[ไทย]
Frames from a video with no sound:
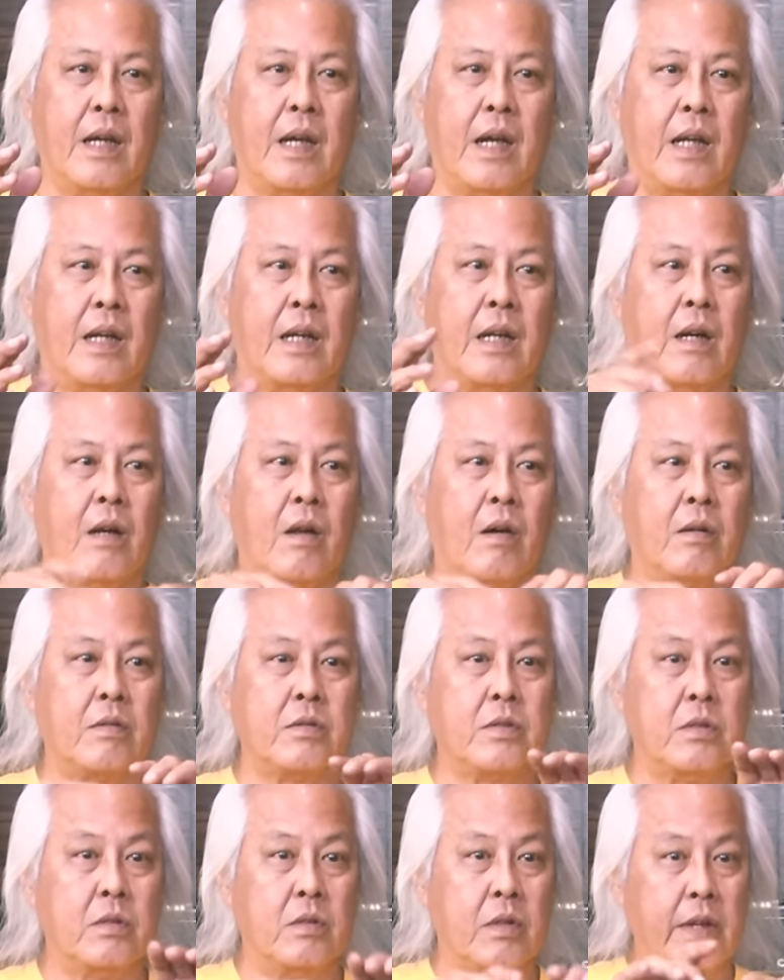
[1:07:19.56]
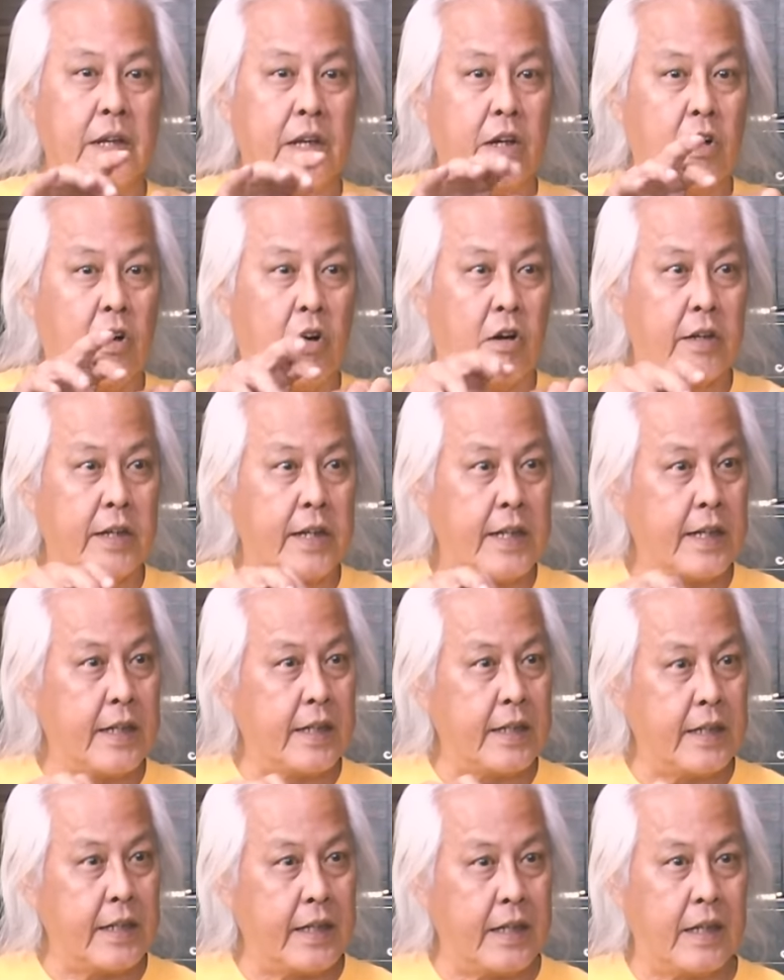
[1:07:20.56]
แอนาล็อกอยู่รีคอร์ได้
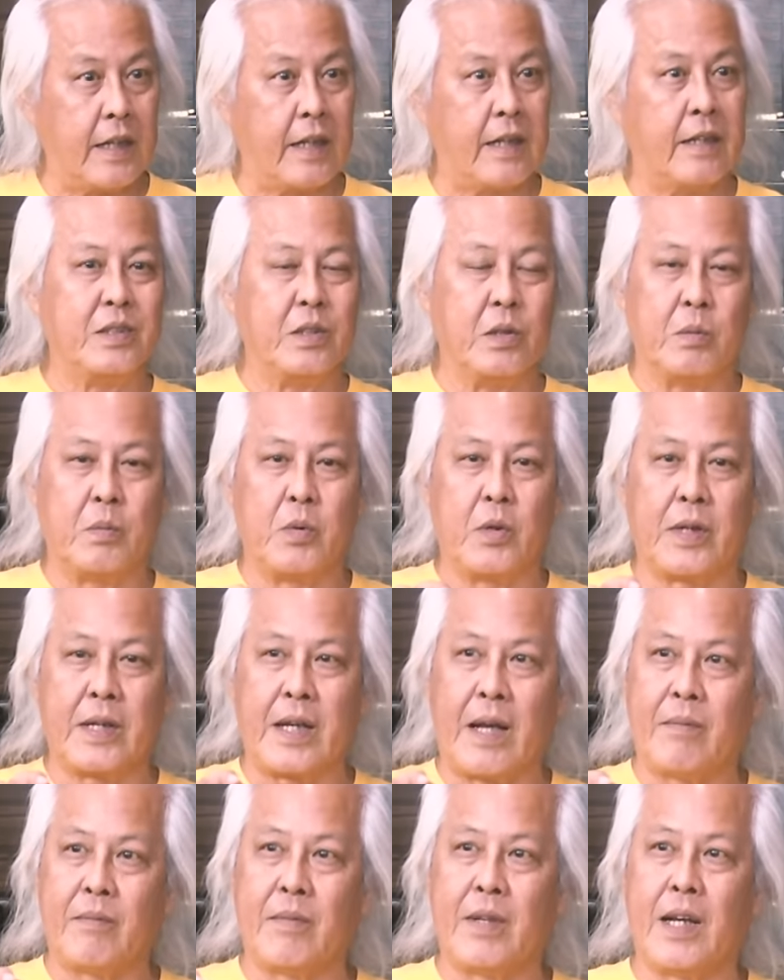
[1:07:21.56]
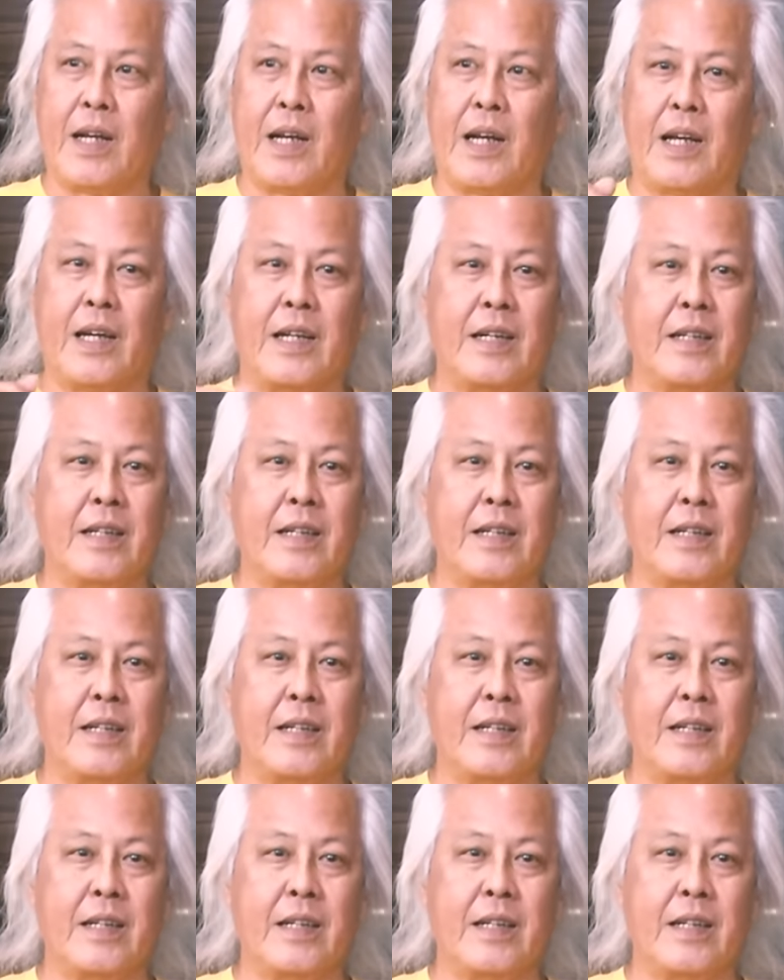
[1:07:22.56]
ทันทีเลยอยู่โปรแกรมได้อะไร